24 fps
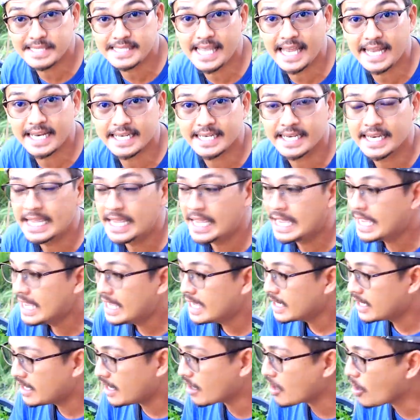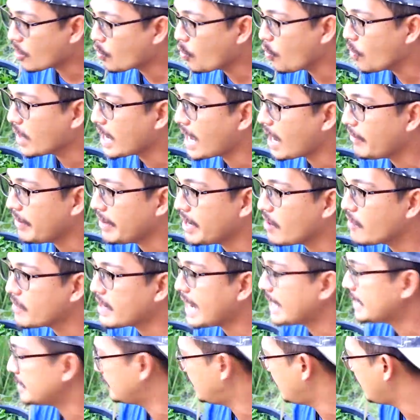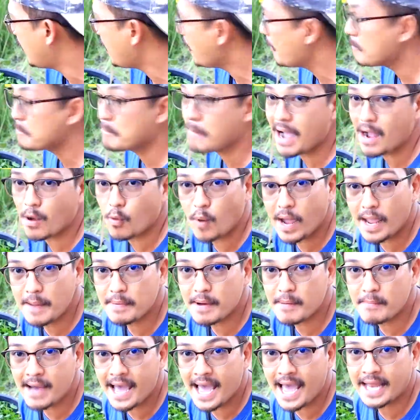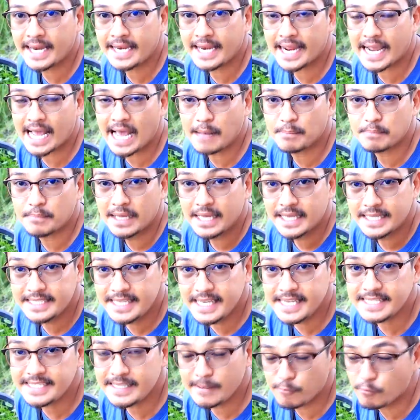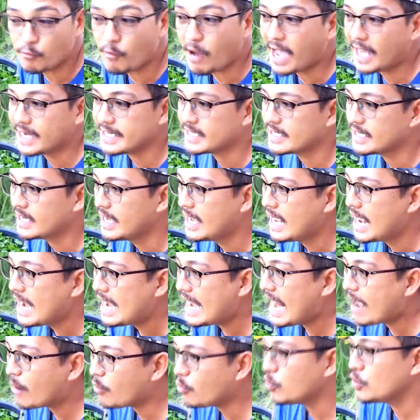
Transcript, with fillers: 10-20%แล้วก็คลุกเคล้าให้เข้ากันหมักไว้ประมาณนะครับ 20 วัน และ